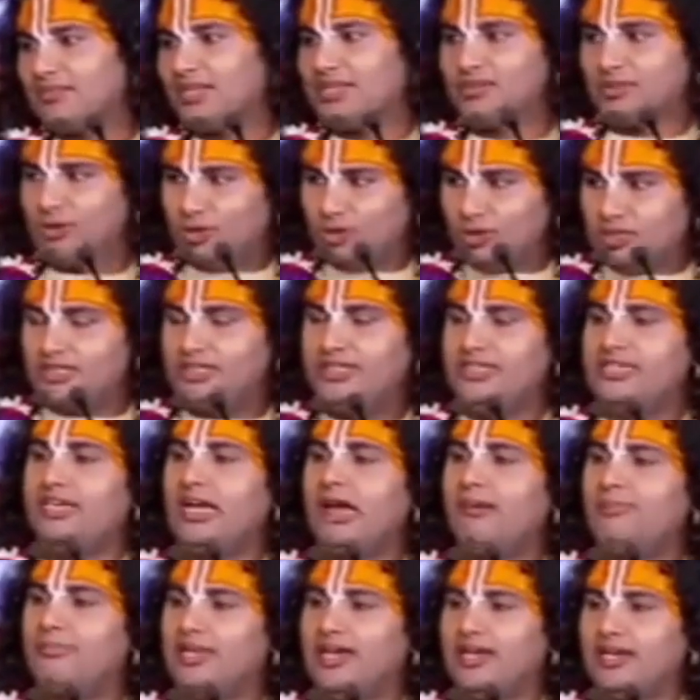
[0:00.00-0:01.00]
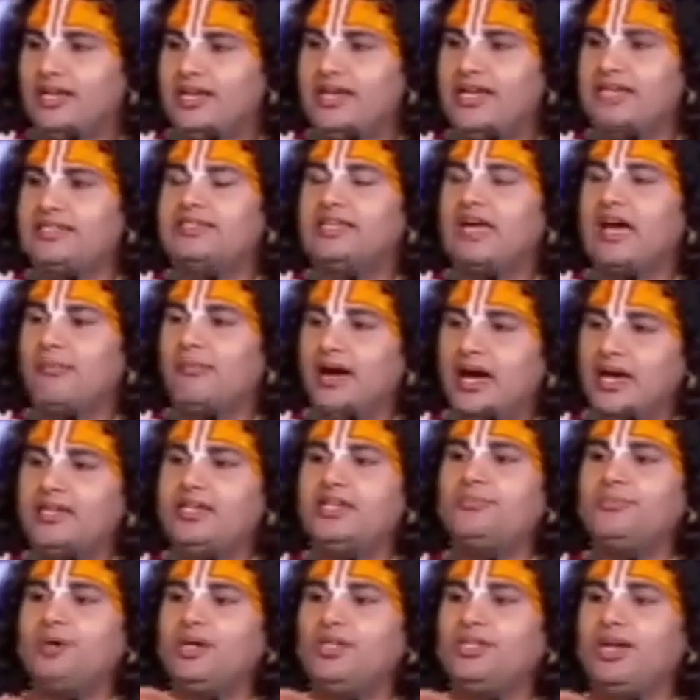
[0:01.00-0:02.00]
तुलसी आपके लिए सामान्य
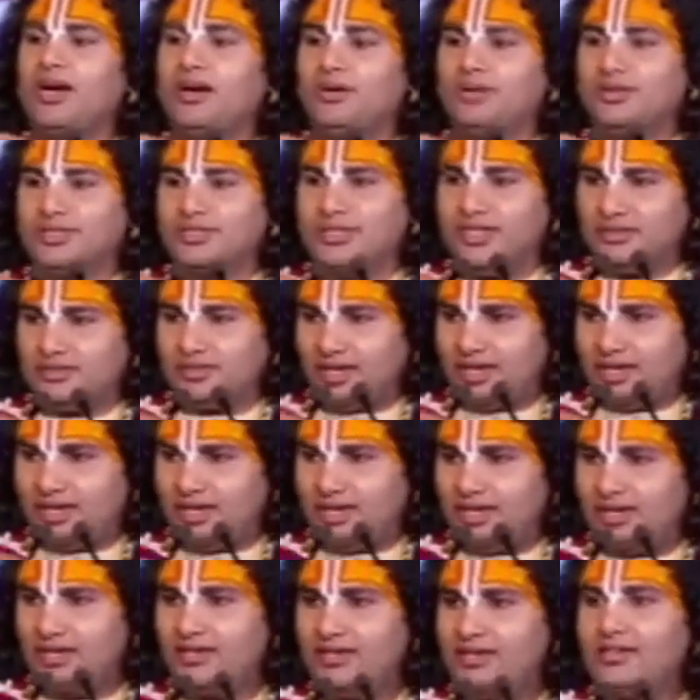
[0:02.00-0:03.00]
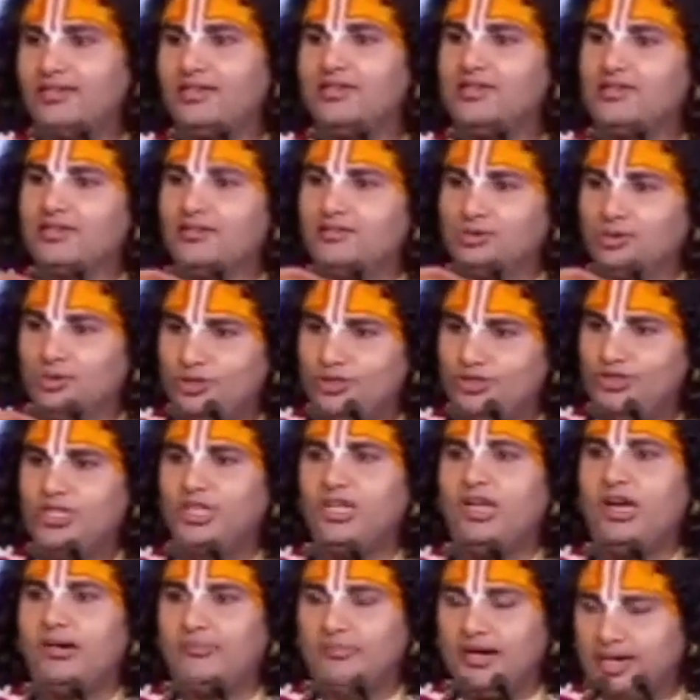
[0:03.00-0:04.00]
पौधा हो सकता है तुलसी
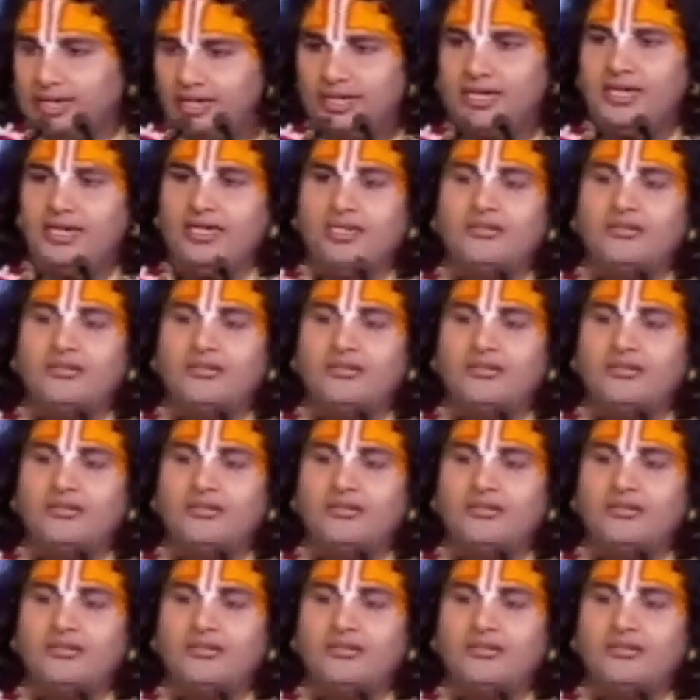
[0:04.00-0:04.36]
हमारे लिए